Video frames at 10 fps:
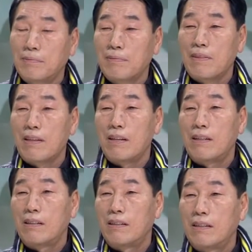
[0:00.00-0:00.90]

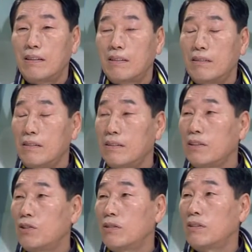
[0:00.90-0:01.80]
하더라도. 근데 그,
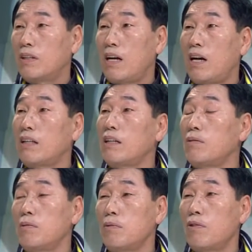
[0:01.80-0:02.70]
그 하다가
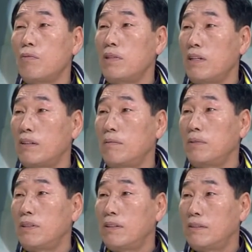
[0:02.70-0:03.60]
보면 고민 안
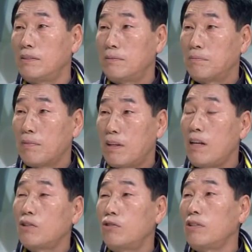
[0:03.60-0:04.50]
됩니다. 아.
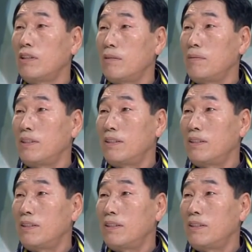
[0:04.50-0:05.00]
그냥 주게 됩니다.